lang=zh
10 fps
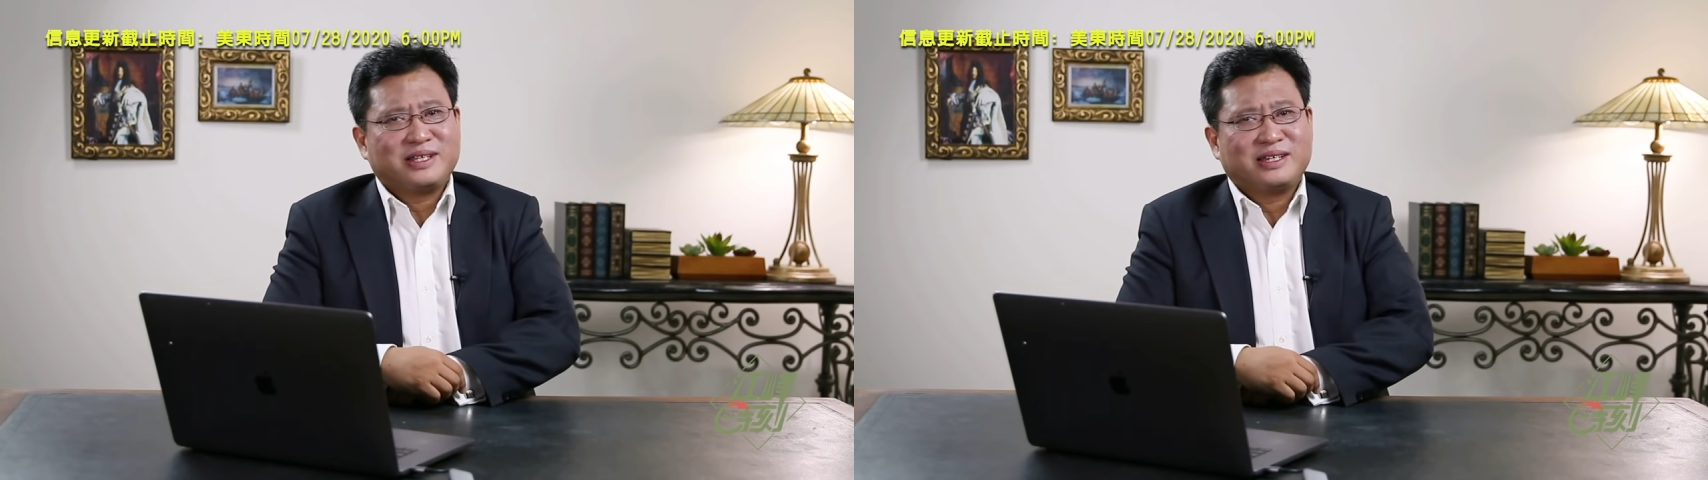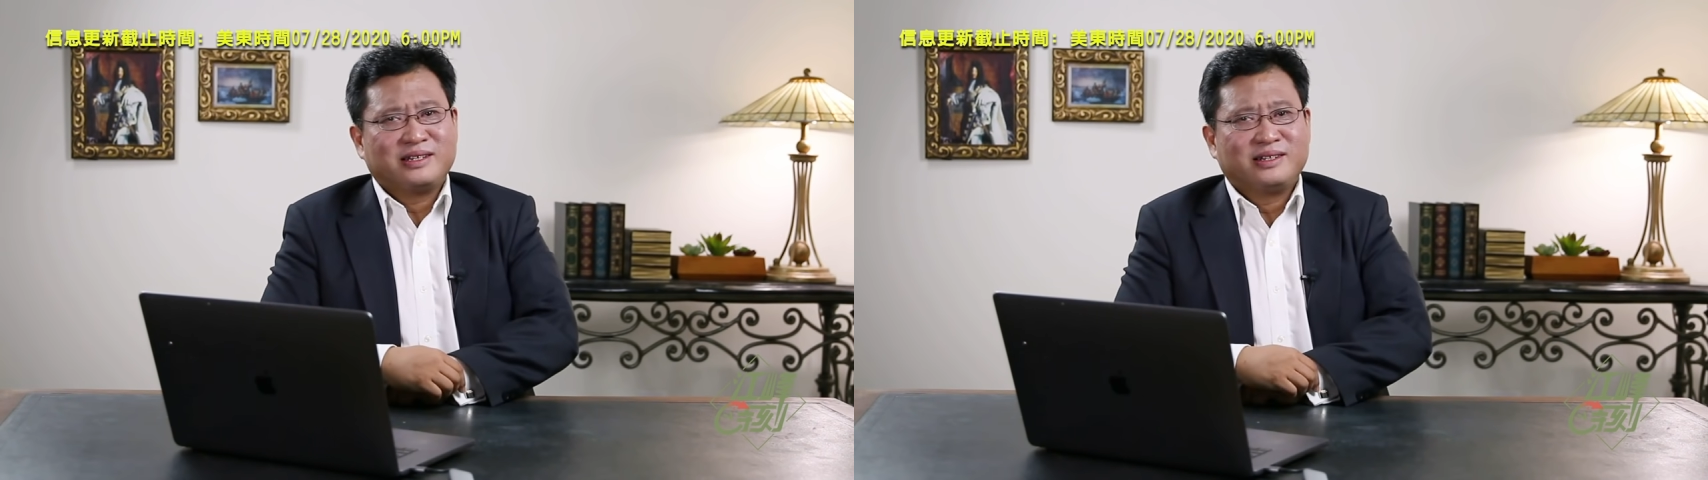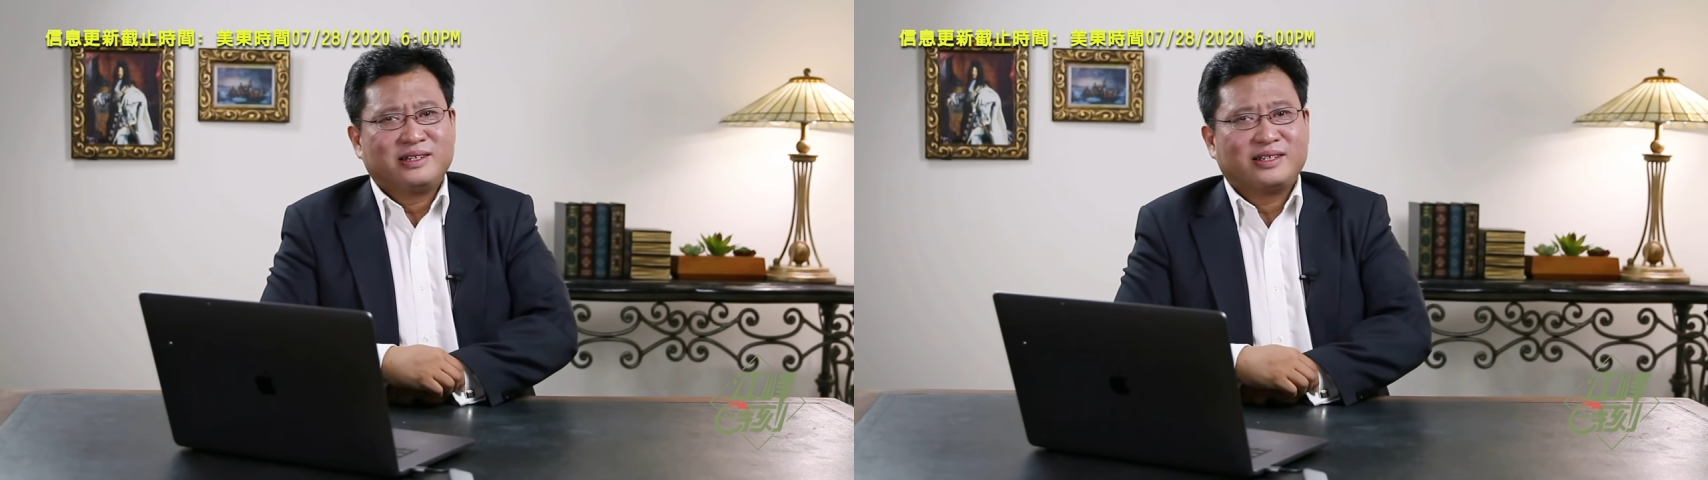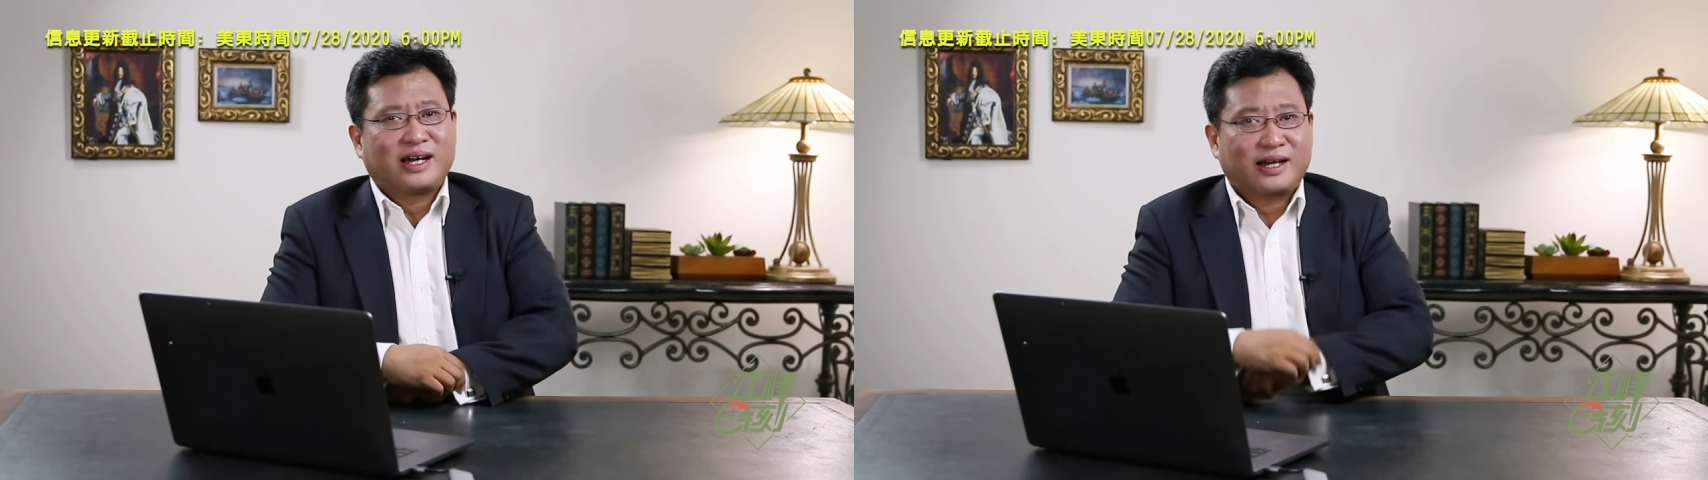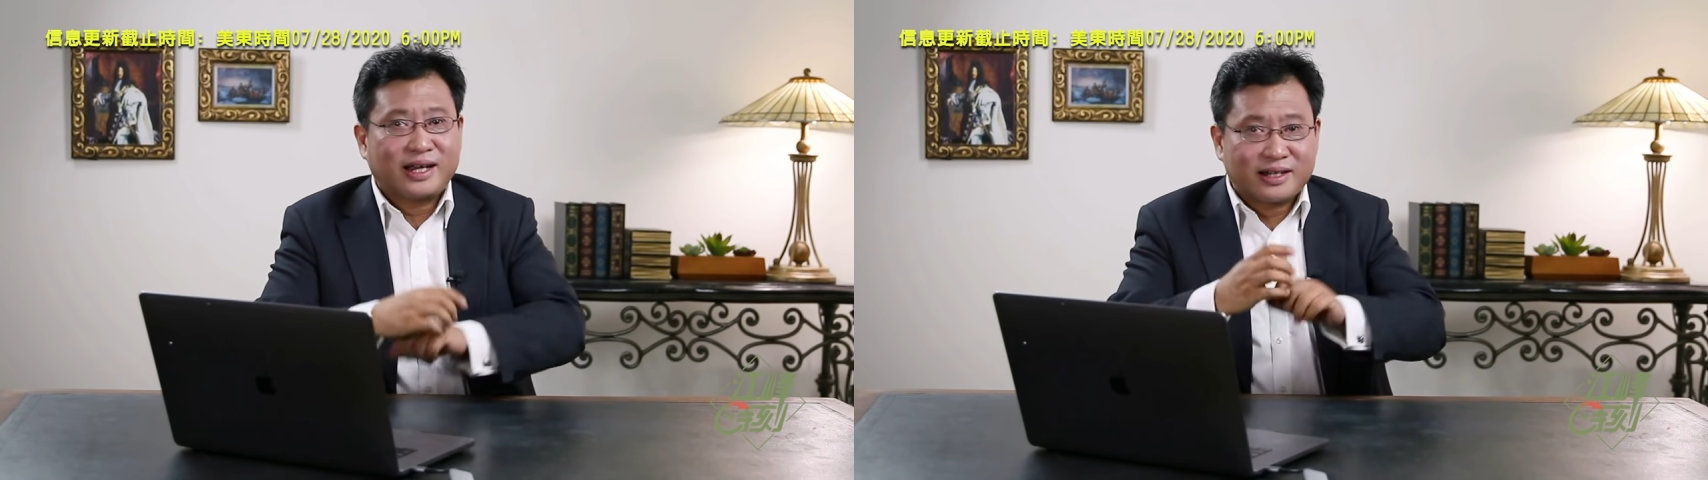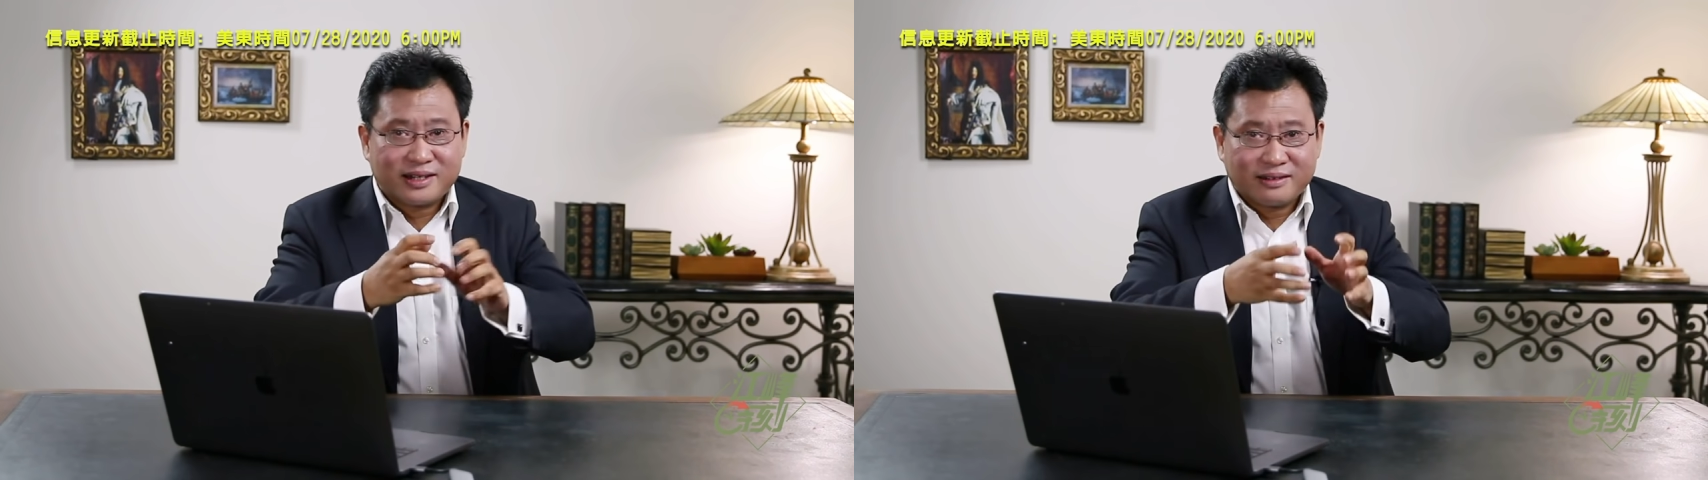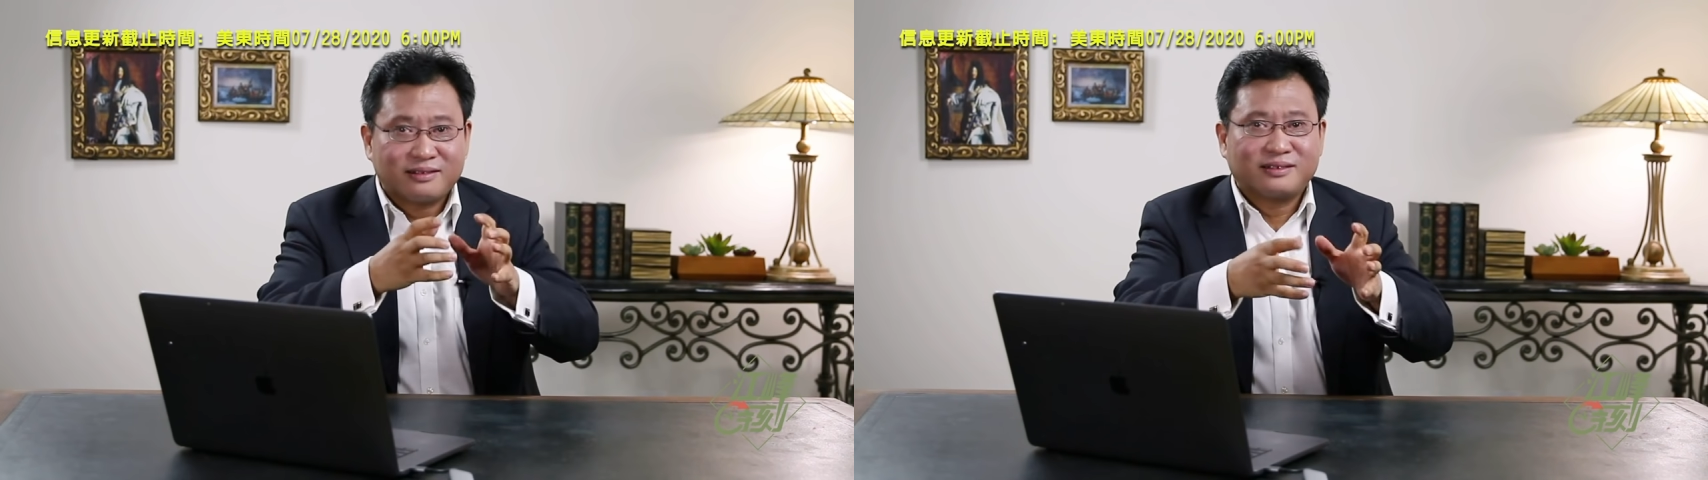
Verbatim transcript: 你啊，开始